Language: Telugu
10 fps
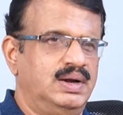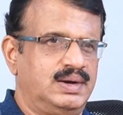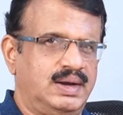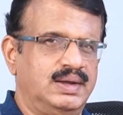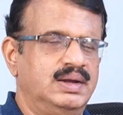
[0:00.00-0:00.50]

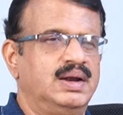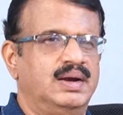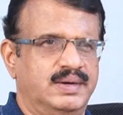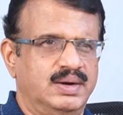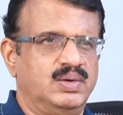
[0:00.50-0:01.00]
అట్లాగే
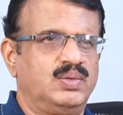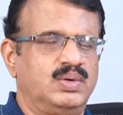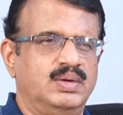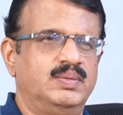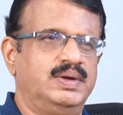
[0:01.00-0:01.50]
లండన్లో
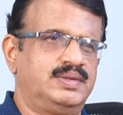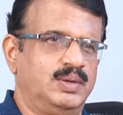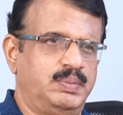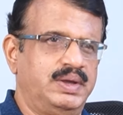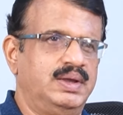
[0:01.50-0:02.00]
కూడా
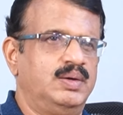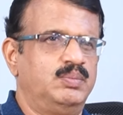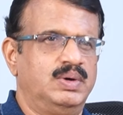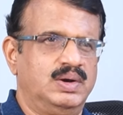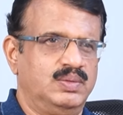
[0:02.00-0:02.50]
వైసీపీ
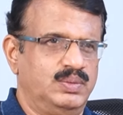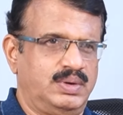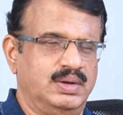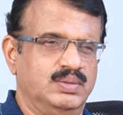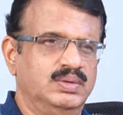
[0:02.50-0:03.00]
అభిమానులు
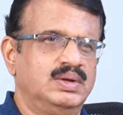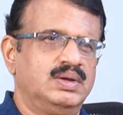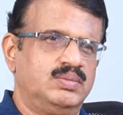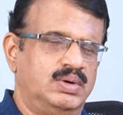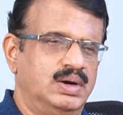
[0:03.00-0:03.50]
ఉంటారు
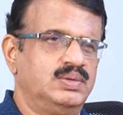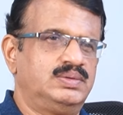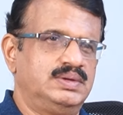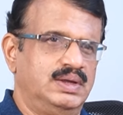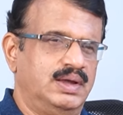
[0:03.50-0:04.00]
వాళ్ళు
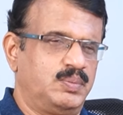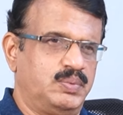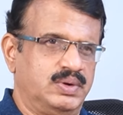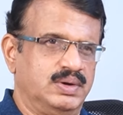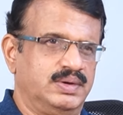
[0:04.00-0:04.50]
వచ్చి
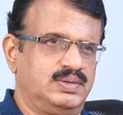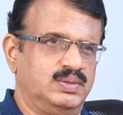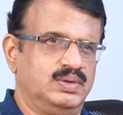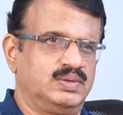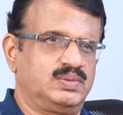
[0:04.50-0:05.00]
ఎయిర్పోర్ట్లో
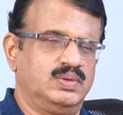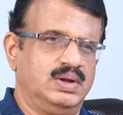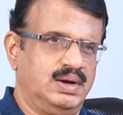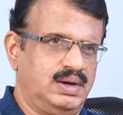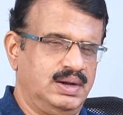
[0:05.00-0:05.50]
రిసీవ్
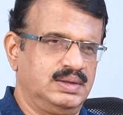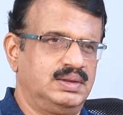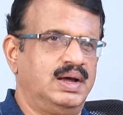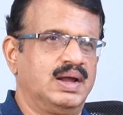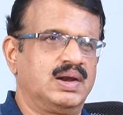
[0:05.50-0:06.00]
చేసుకున్నారు అట్లాగే
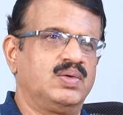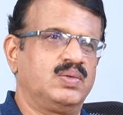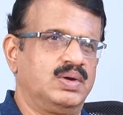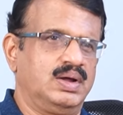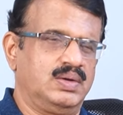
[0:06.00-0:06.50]
దారిలో
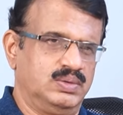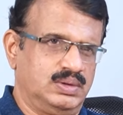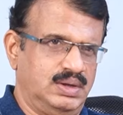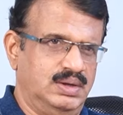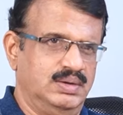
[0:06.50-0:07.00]
కూడా
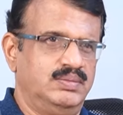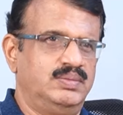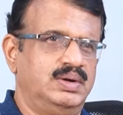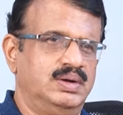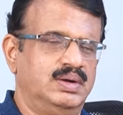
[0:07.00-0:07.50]
కొంత
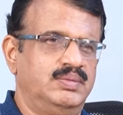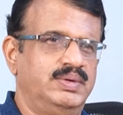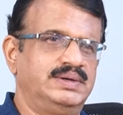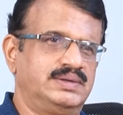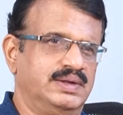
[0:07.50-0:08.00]

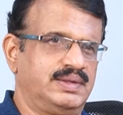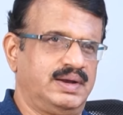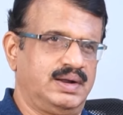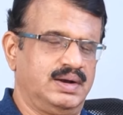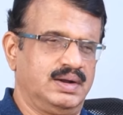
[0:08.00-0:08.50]
వెయిట్
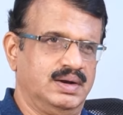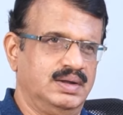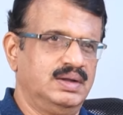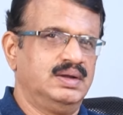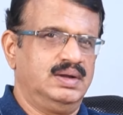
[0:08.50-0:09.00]
చేశారు అక్కడక్కడ
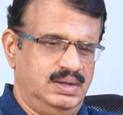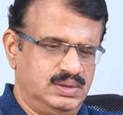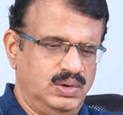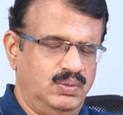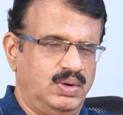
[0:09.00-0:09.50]

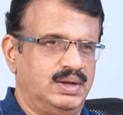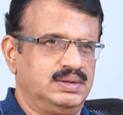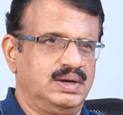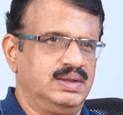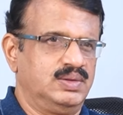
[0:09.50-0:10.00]
అందులో ఒక
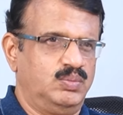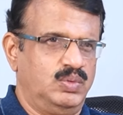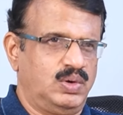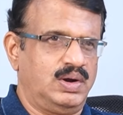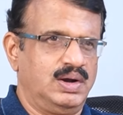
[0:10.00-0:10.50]
అతను ఏదో
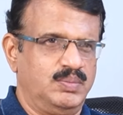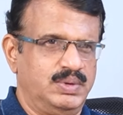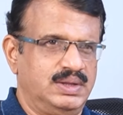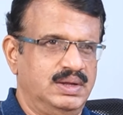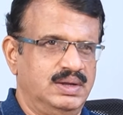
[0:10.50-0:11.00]
మోకాళ్ళ
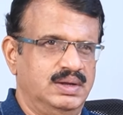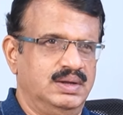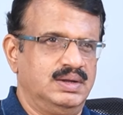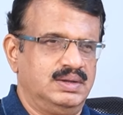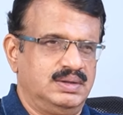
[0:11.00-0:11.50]
మీద
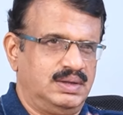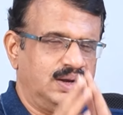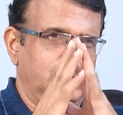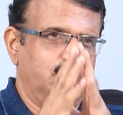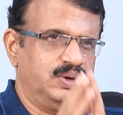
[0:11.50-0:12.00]

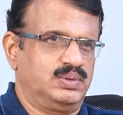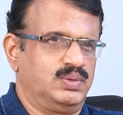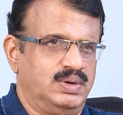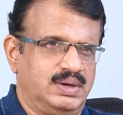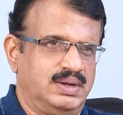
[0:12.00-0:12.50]
దండం
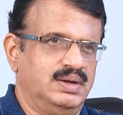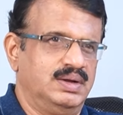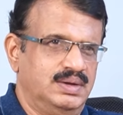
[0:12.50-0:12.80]
పెడుతున్నట్టుగా